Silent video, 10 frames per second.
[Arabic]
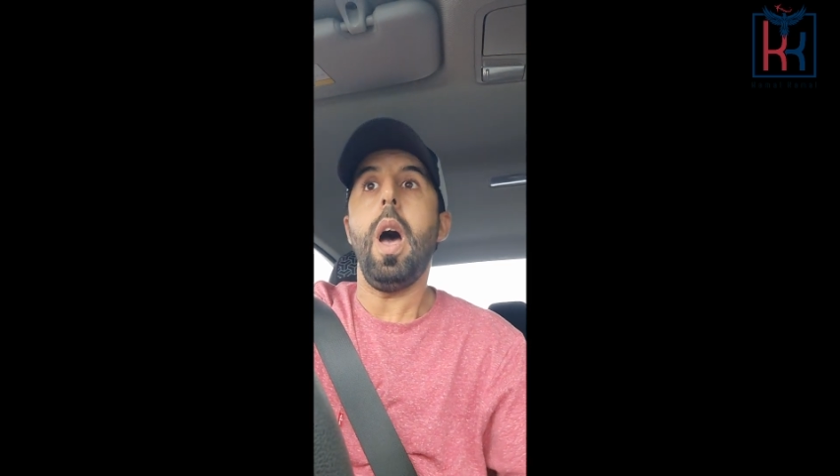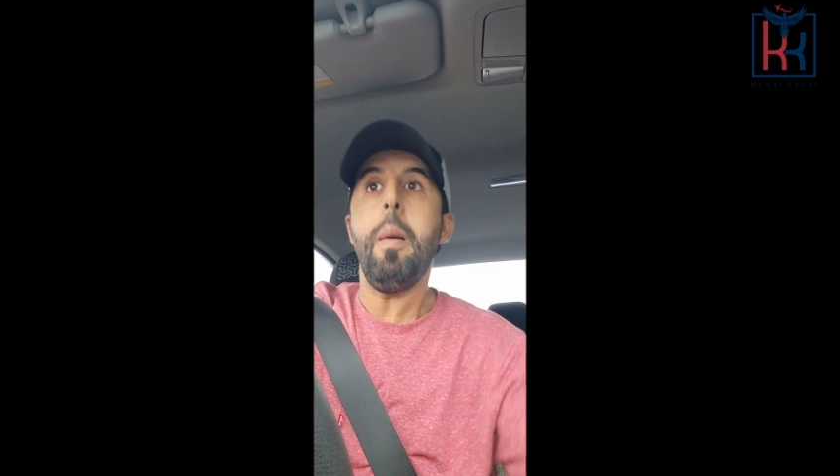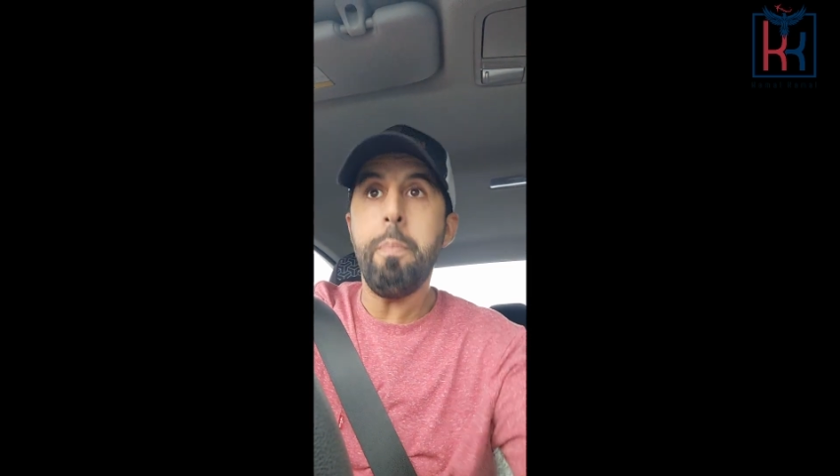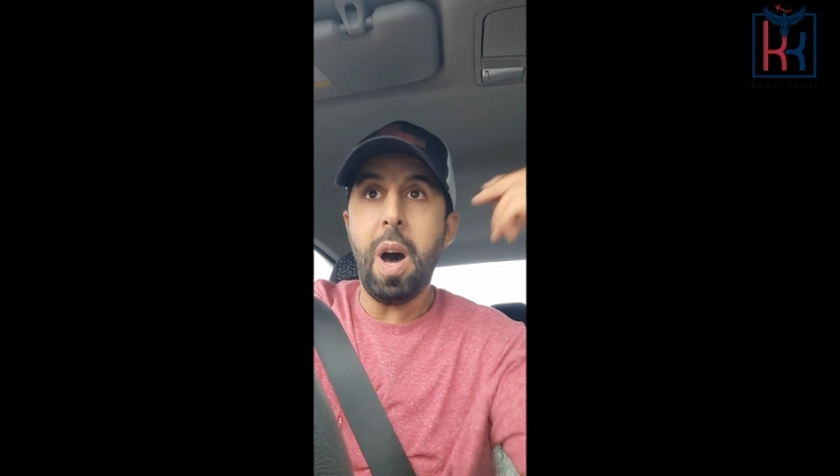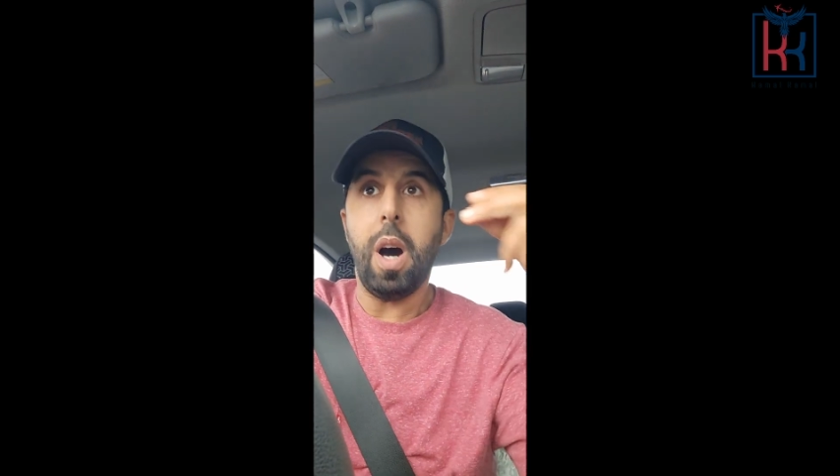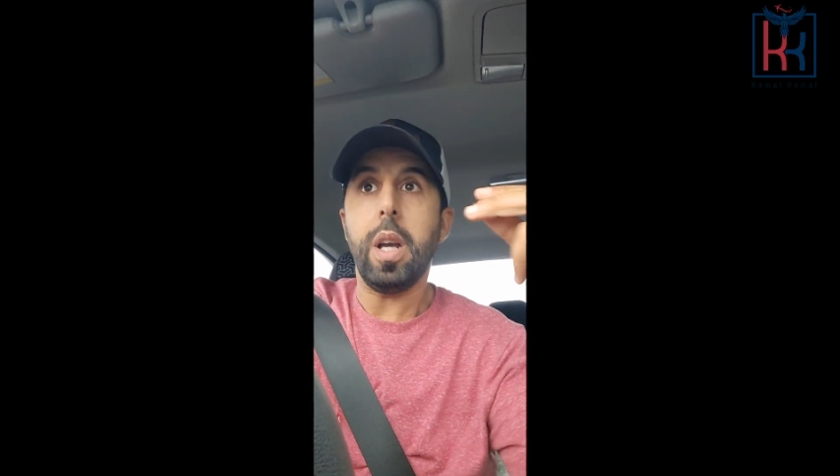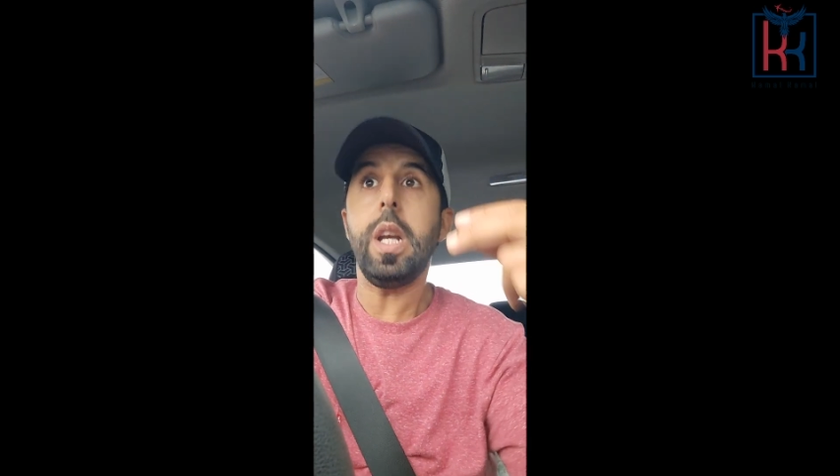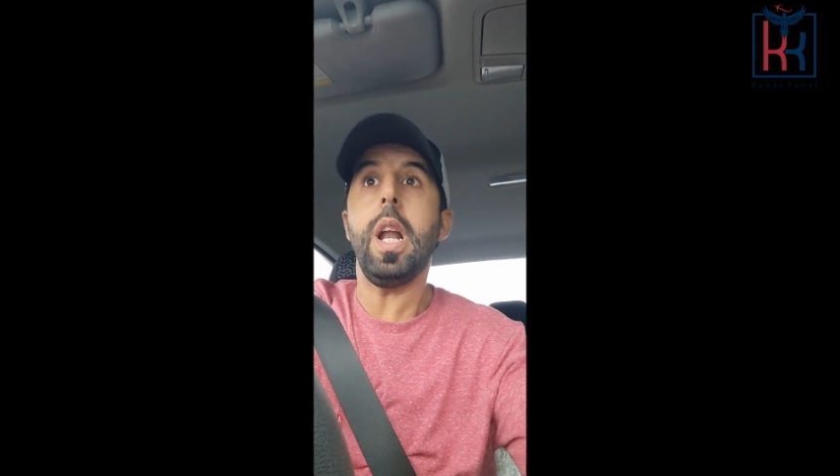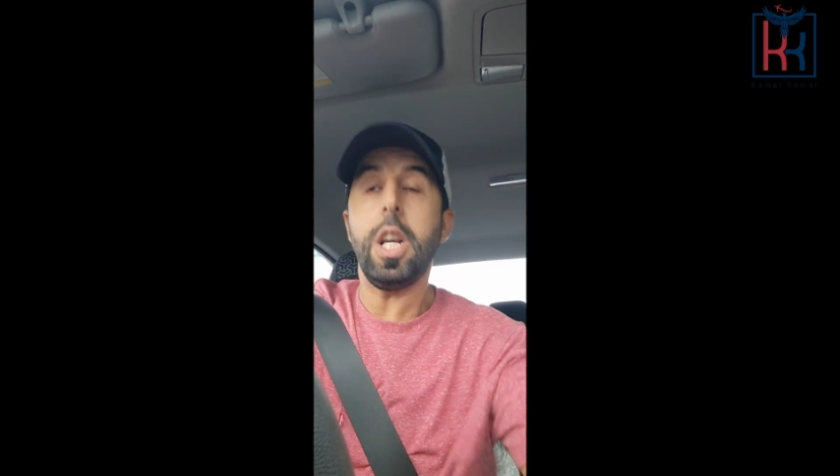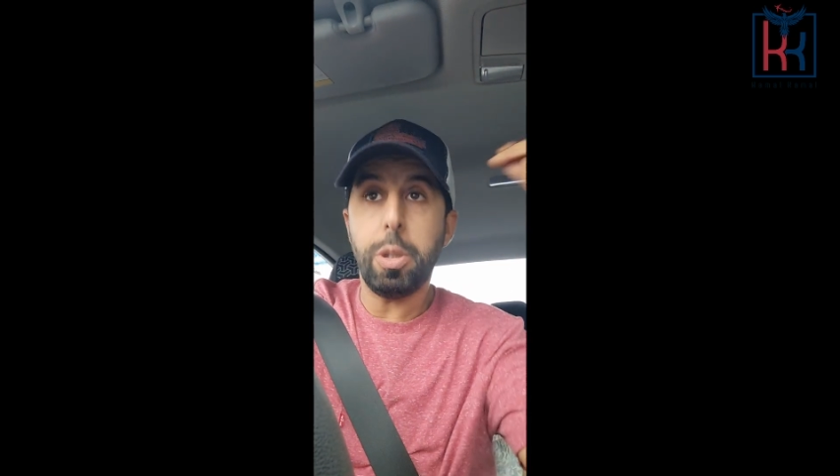اما
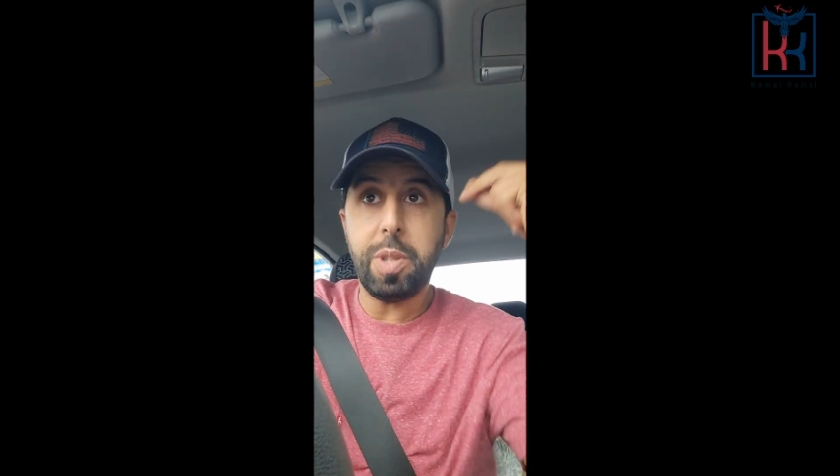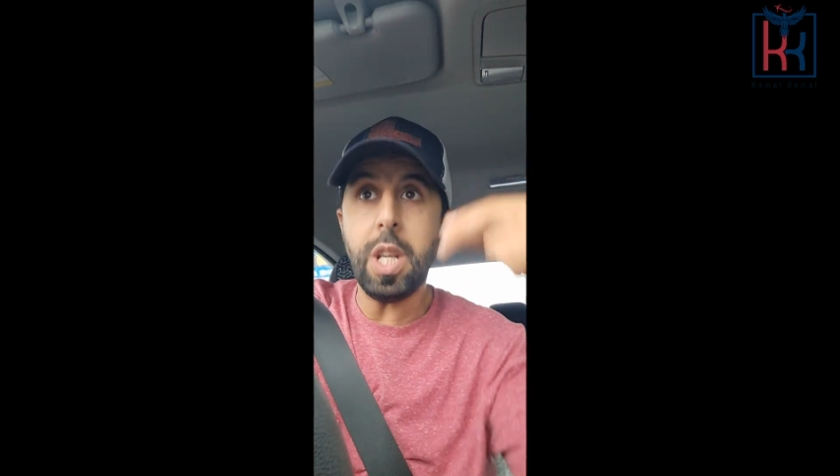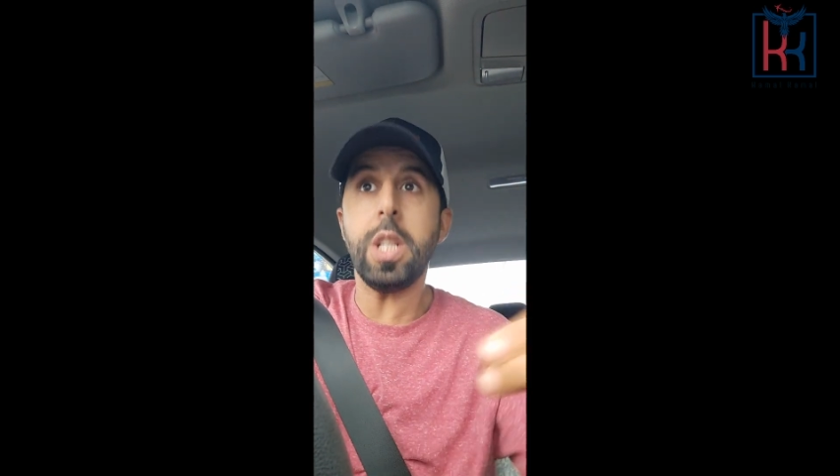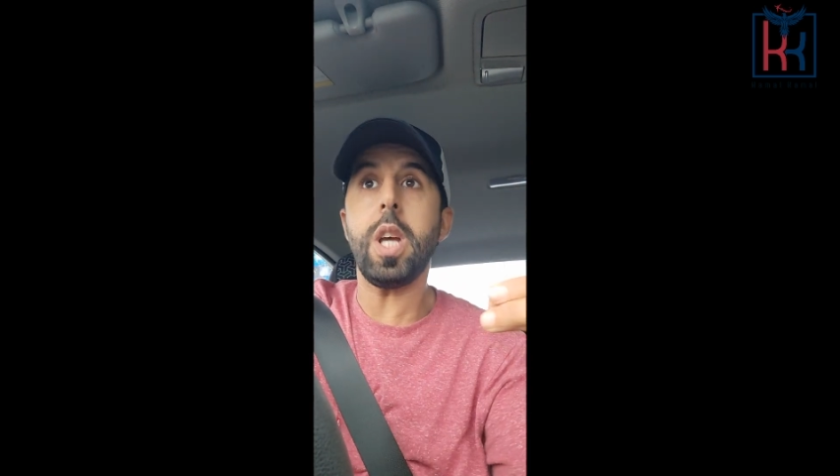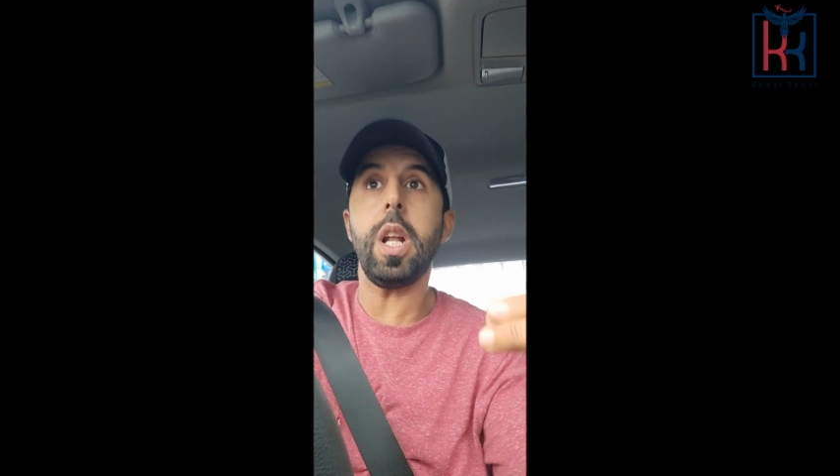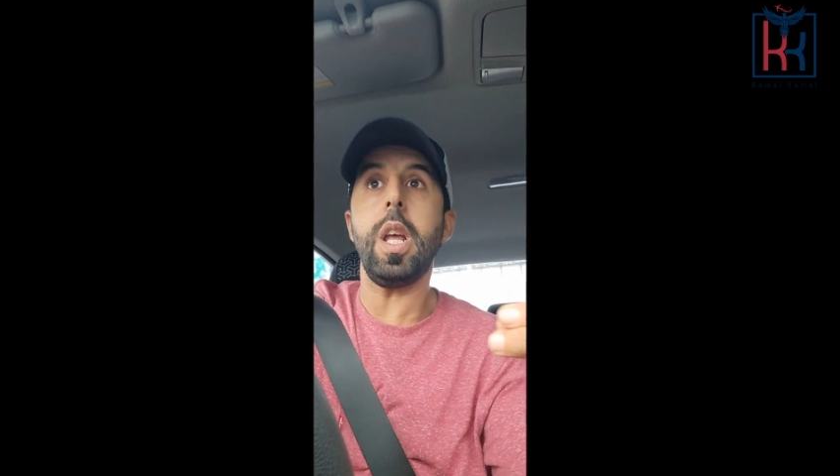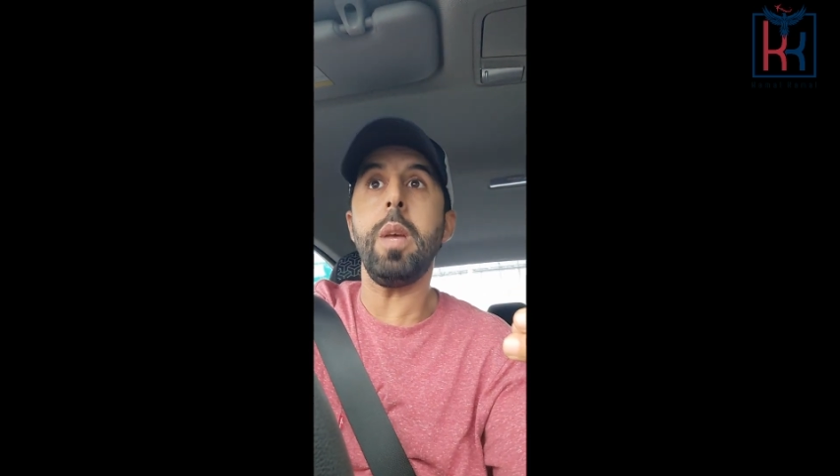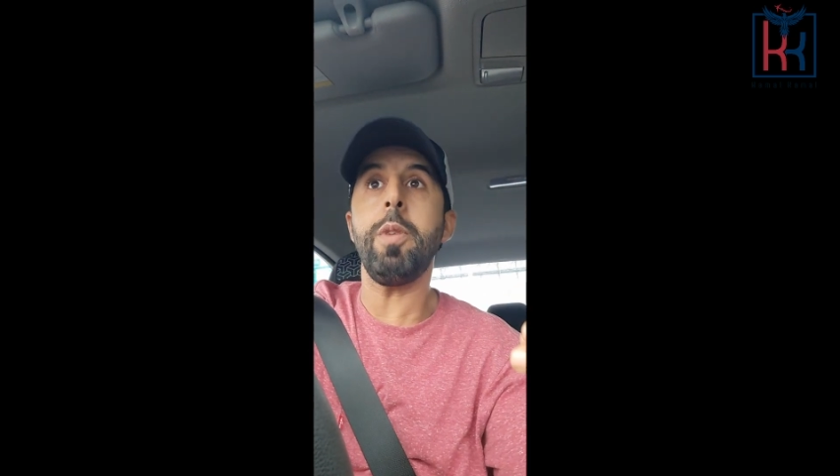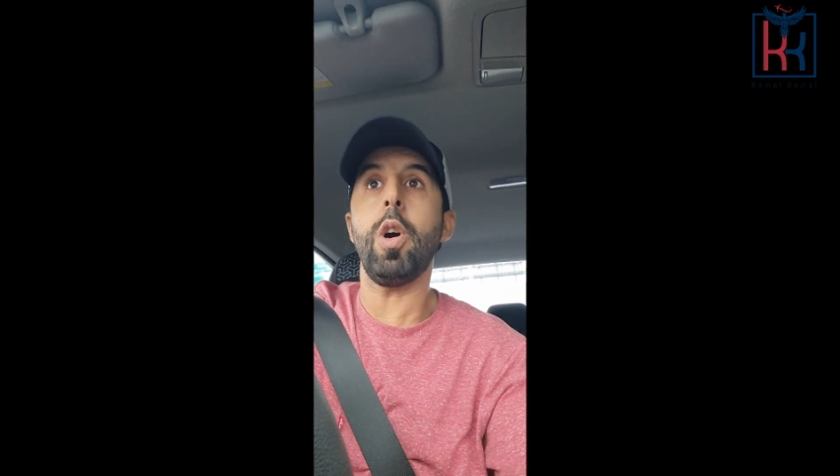الا جبتي انت هاد ال